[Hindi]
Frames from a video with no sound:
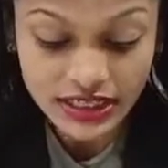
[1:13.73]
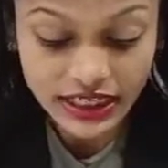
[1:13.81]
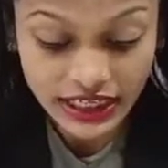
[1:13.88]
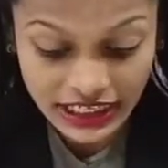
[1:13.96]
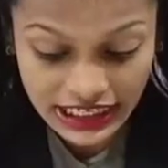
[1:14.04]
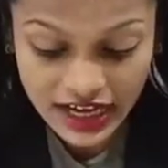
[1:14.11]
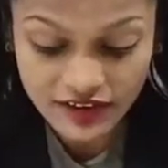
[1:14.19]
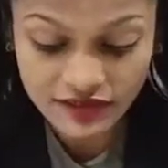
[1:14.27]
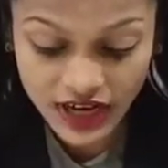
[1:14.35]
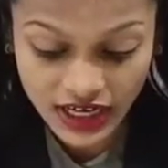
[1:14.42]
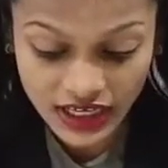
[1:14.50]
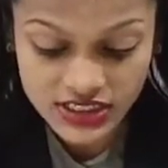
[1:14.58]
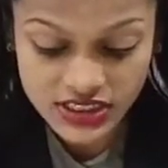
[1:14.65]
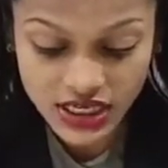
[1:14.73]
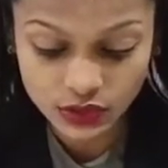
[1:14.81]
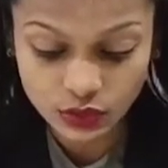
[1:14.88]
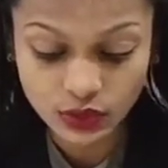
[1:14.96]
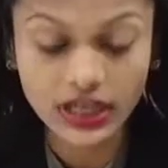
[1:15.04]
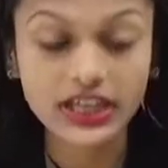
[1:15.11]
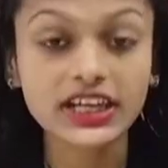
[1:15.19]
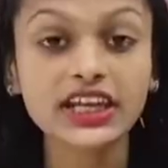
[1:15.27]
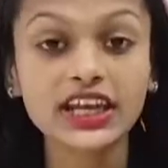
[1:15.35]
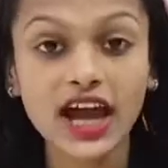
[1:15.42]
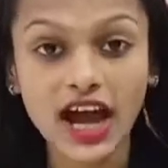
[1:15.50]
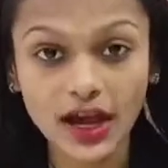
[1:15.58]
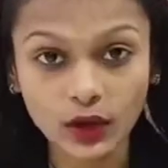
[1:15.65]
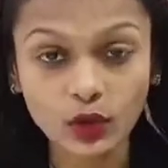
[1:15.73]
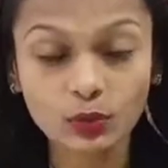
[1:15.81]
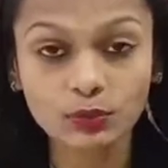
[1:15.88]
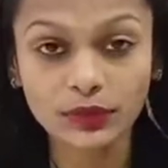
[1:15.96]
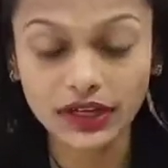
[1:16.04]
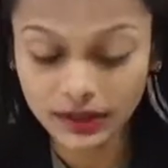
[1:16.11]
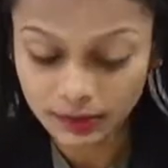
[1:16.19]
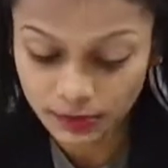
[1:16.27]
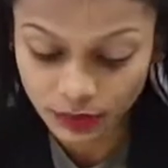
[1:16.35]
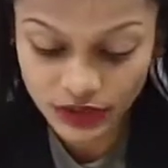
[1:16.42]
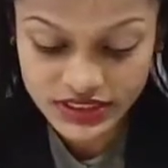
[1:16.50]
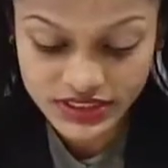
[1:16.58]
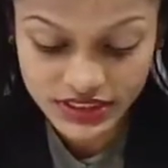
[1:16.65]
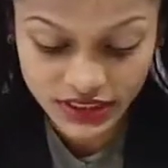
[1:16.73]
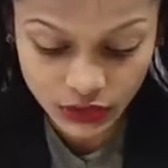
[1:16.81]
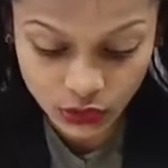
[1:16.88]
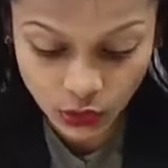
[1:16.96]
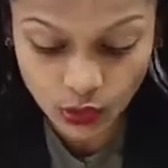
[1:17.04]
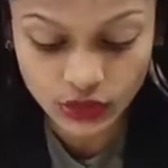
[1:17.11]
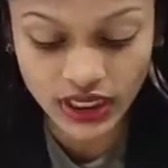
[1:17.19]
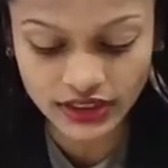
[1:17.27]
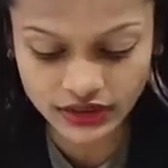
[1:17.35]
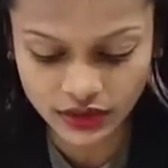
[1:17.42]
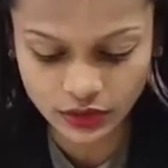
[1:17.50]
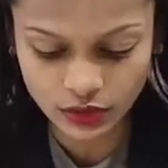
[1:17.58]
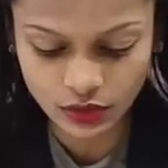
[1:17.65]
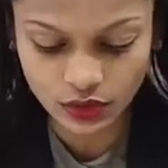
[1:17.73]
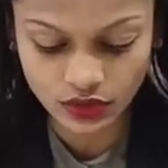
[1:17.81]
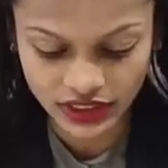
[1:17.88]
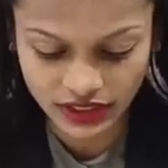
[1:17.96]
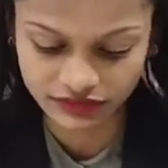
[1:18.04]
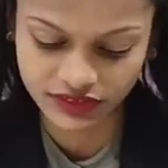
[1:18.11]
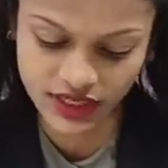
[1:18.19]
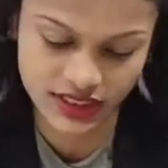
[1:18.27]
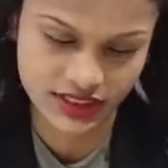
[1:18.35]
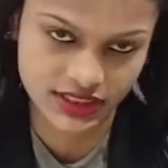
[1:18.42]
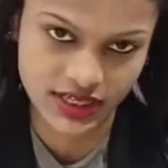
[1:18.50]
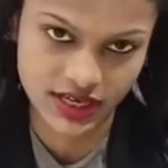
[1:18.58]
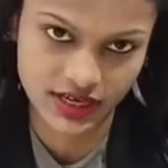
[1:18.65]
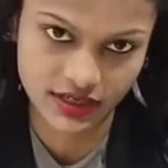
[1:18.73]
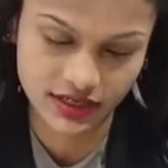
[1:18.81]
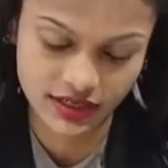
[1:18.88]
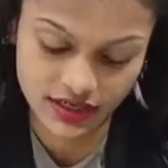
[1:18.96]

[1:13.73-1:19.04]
के खिलाफ काला जादू करने के आरोप में पुलिस ने दो तांत्रिकों को गिरफ्तार किया है